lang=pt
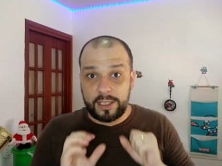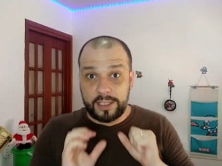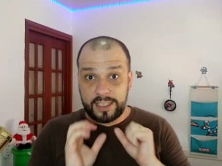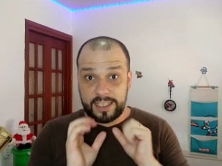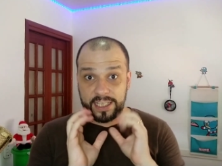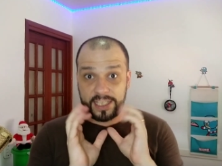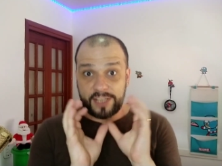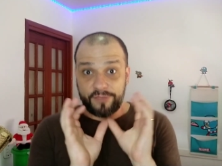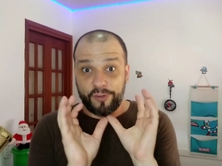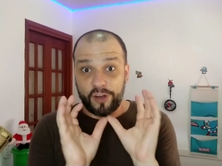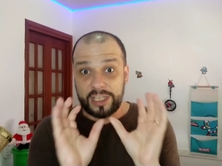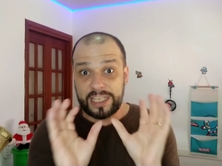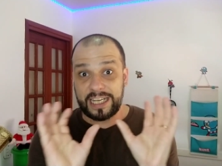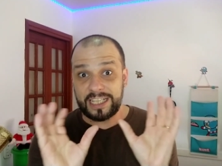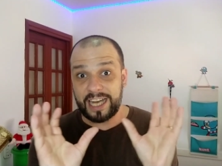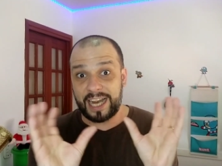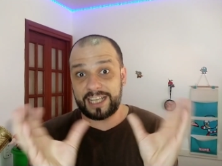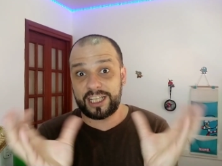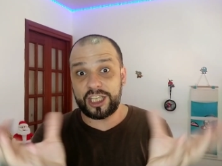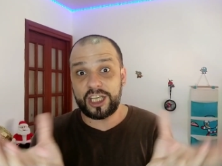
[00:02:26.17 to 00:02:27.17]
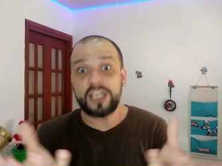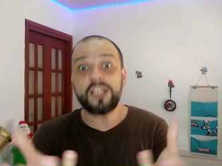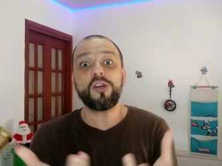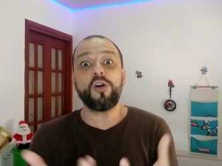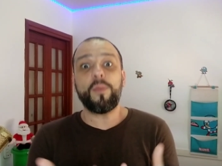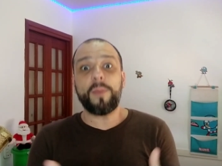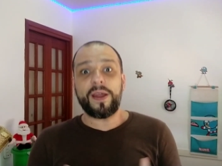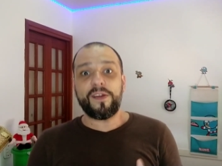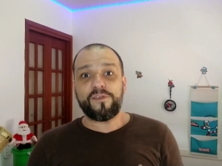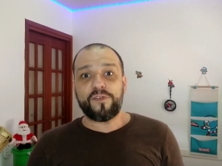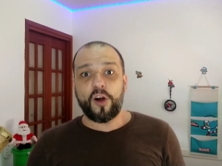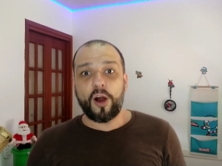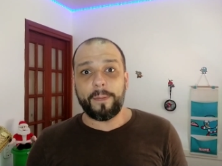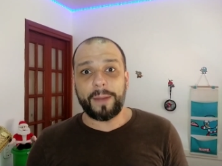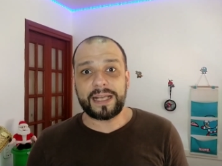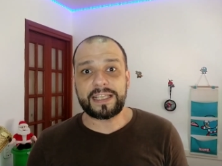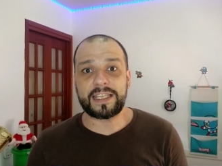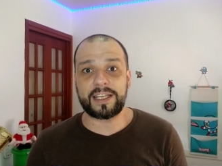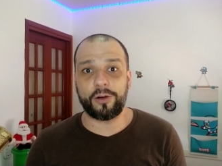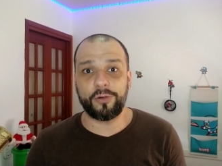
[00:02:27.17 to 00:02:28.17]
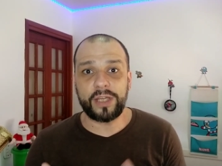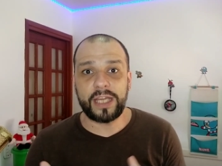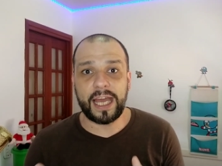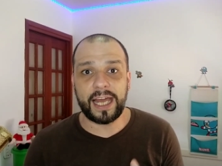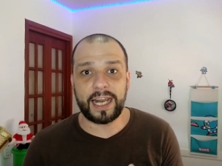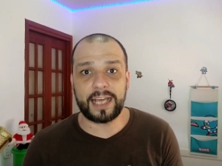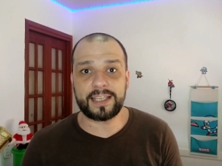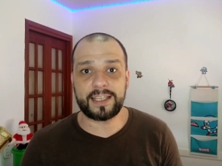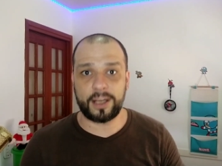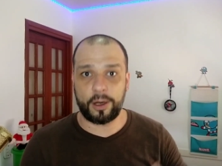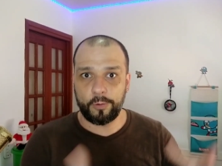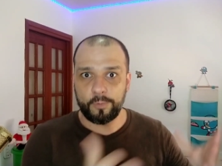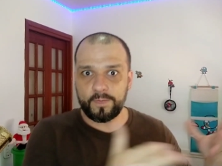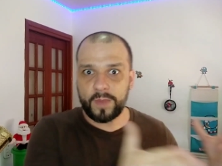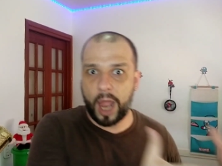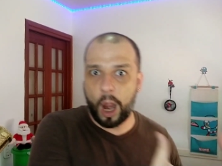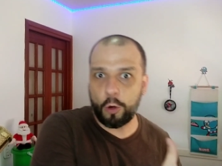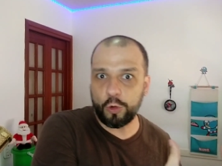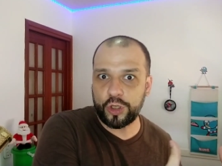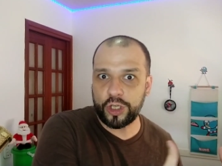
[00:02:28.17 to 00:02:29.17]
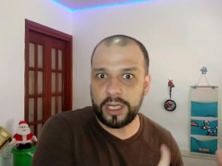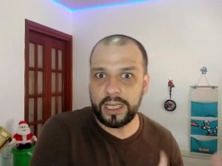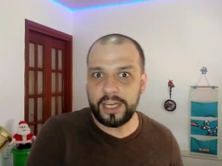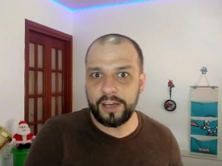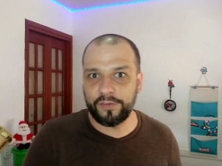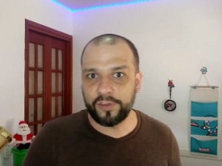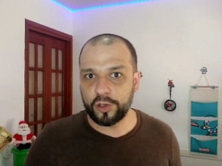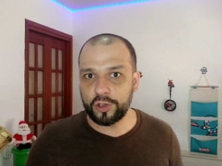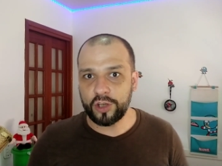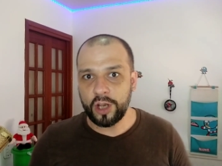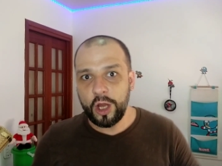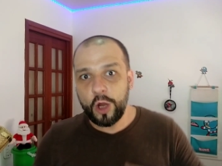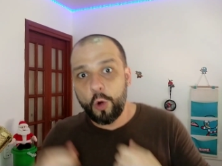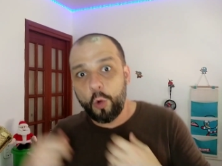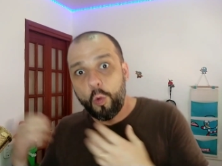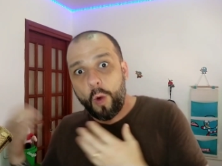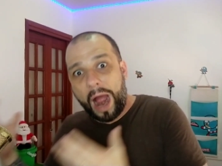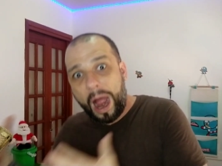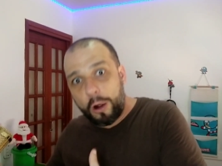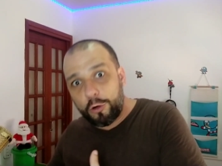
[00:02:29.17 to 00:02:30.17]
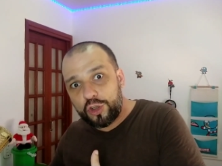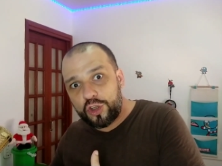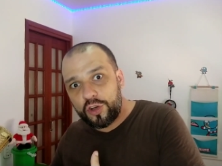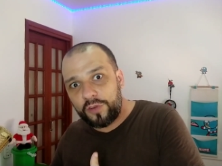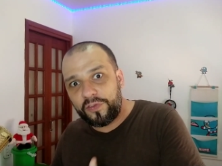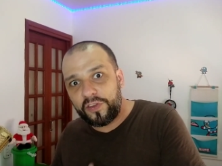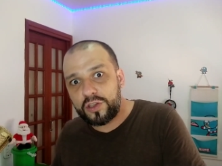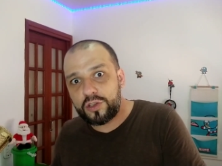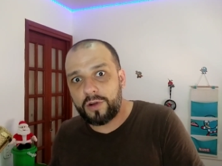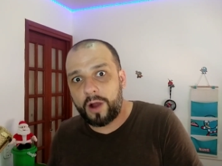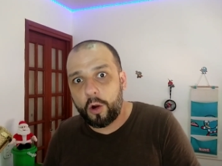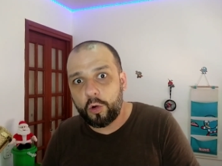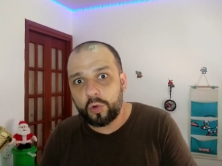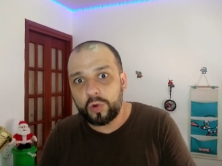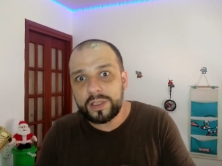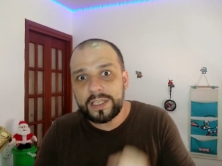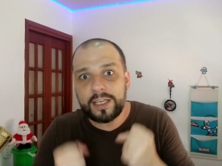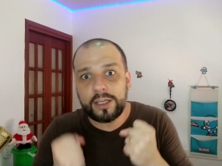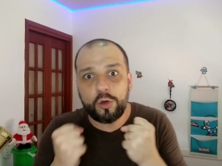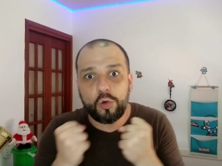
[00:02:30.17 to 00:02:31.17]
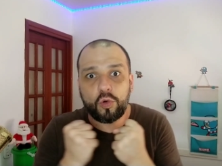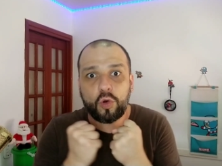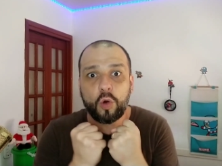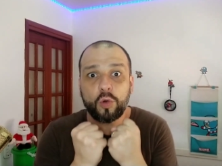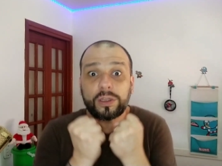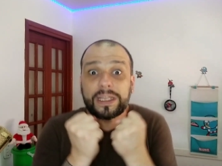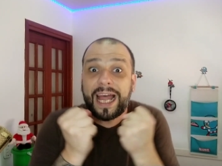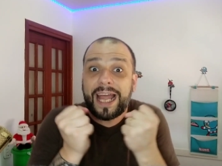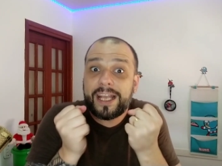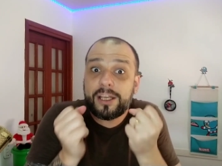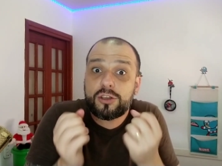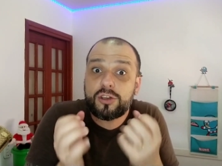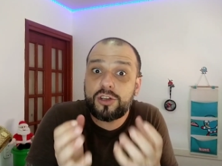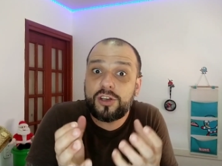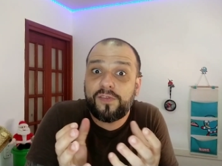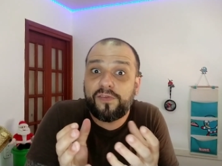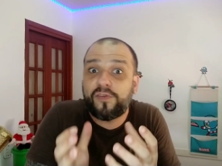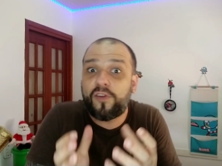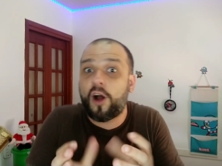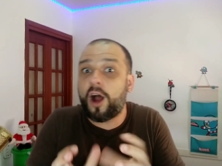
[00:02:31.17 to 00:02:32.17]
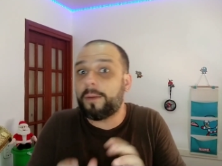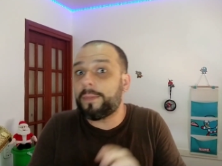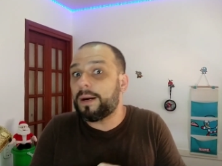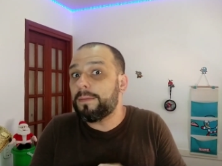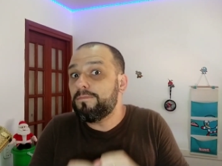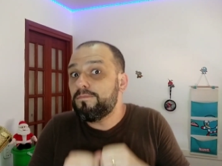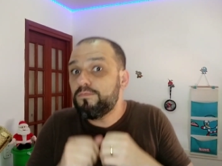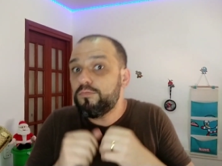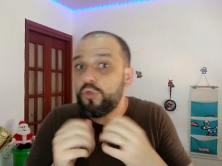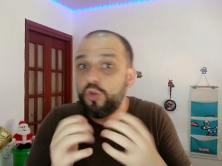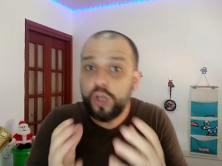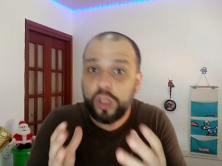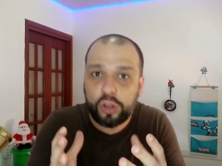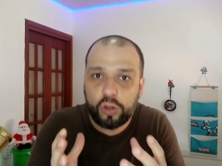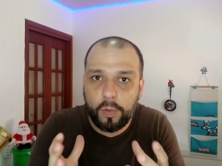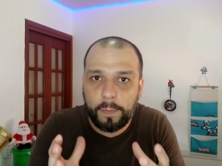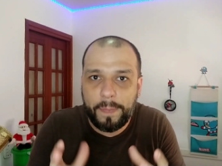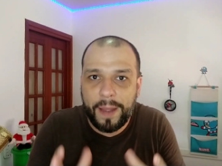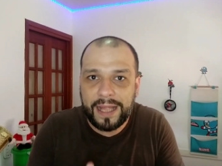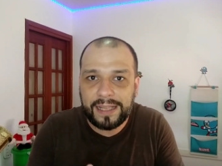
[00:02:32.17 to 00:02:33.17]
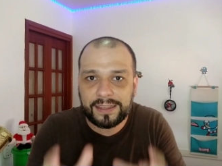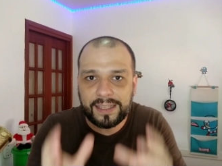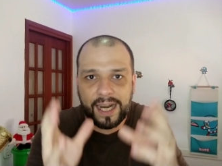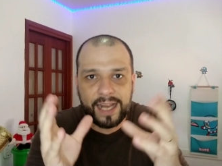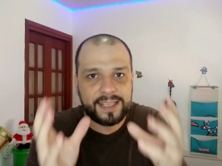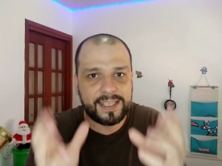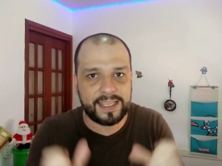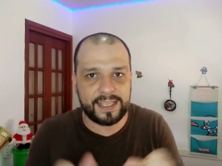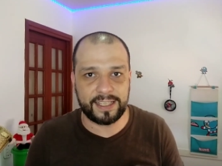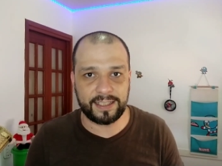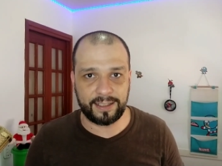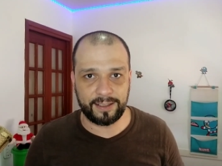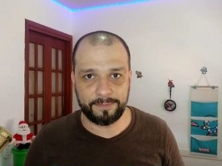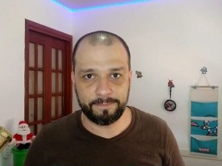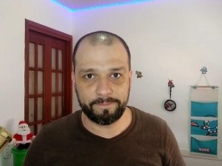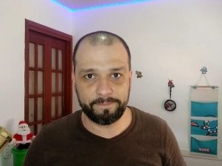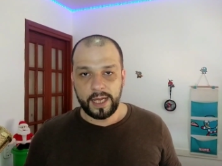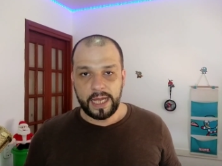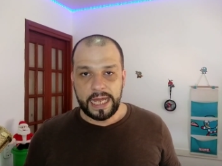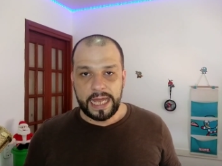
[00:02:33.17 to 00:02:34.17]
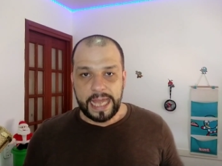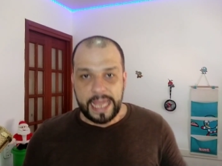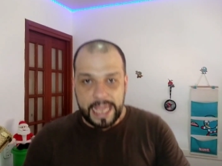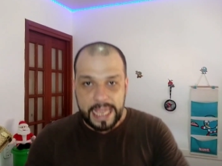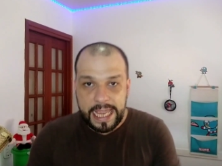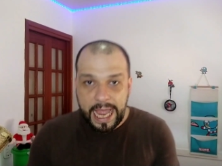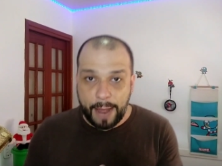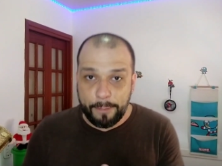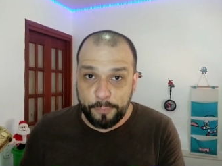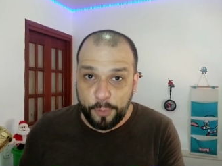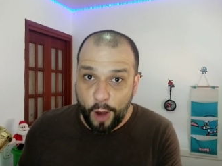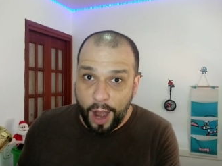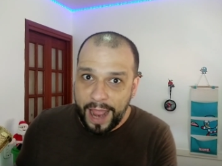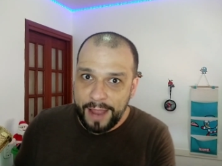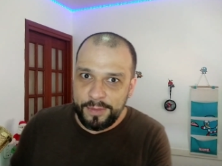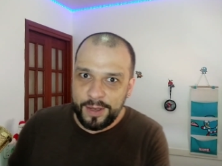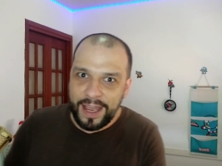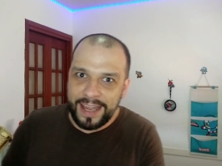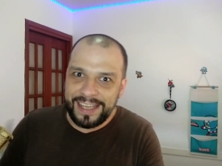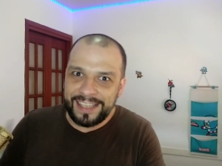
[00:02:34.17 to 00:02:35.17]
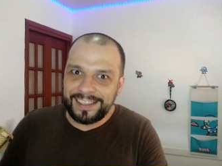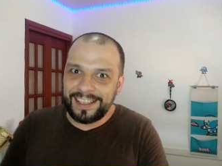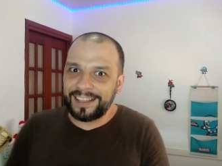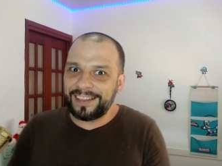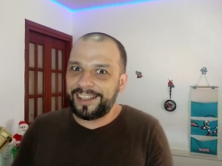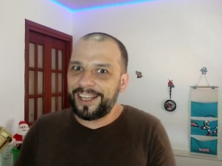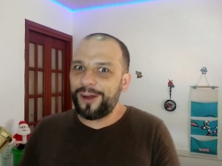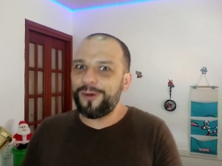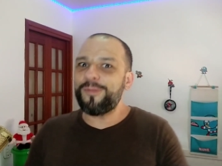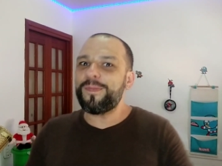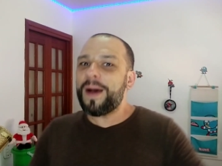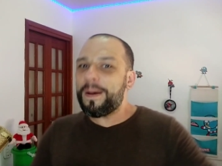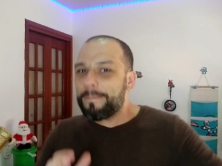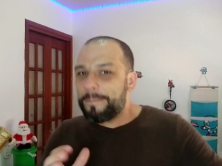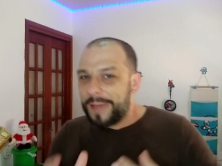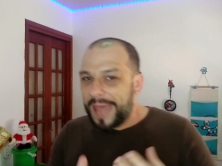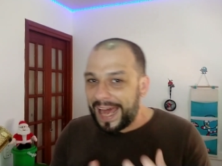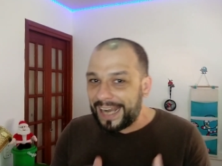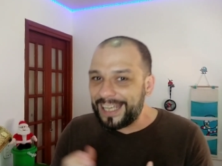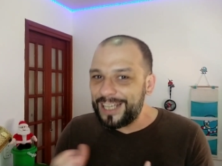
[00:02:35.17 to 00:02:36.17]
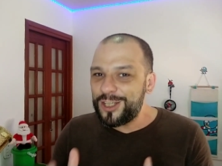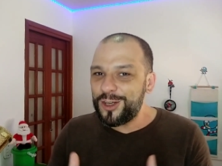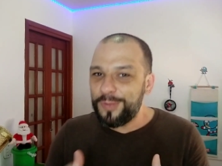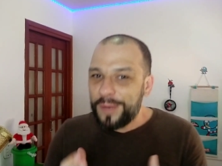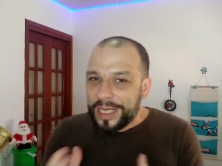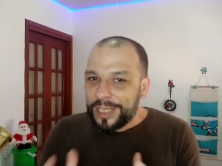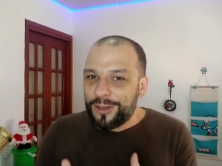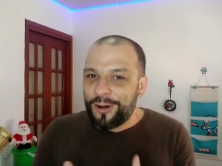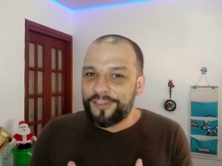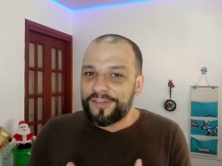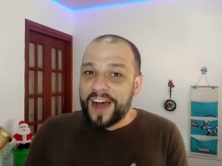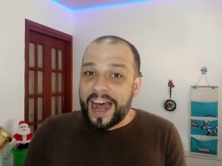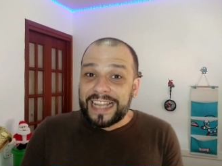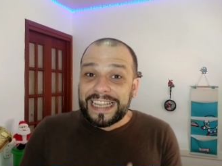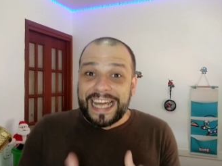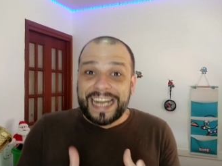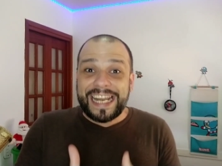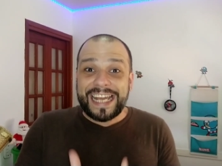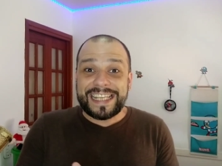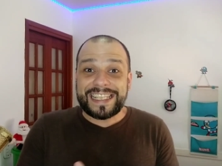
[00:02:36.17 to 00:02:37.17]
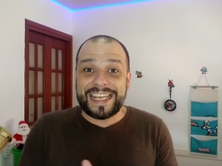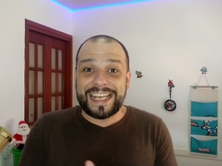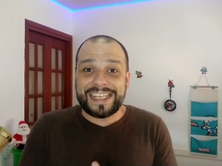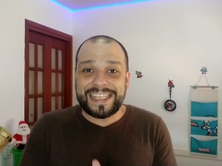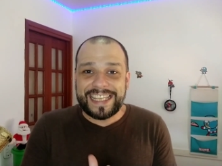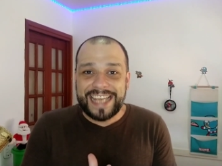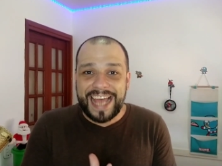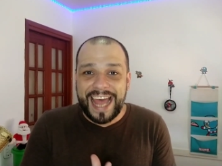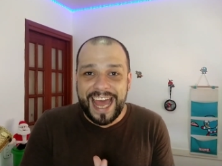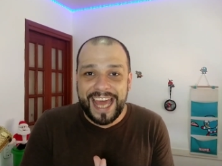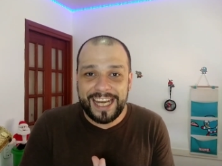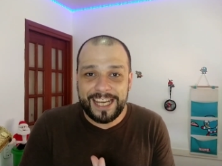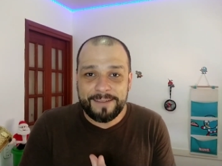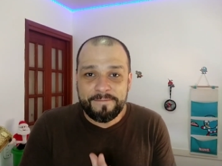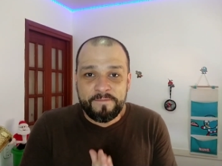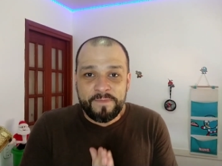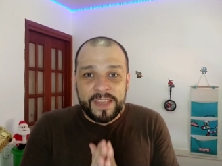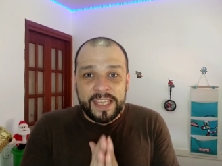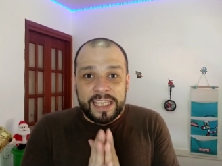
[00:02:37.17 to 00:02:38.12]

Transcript: Se você já tinha uma informação em relação aos livros, o audiovisual conseguiu contar isso de forma muito bem trazida. E a Prime ainda deu uma bela de uma inovada nessa série,